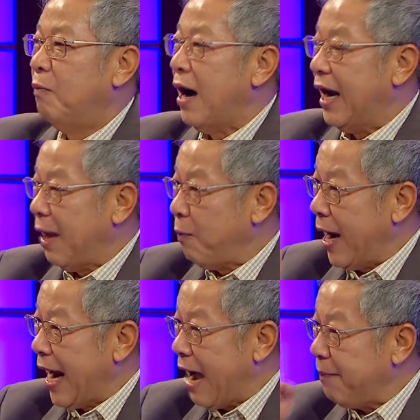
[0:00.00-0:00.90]
ว่าอะไร
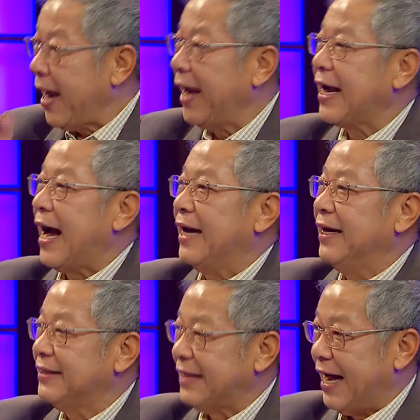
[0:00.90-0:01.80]
เวลาไปให้การ
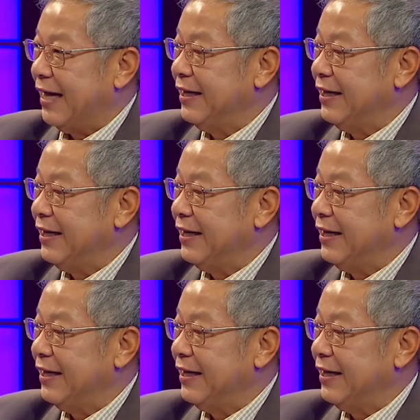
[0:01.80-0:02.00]
ในศา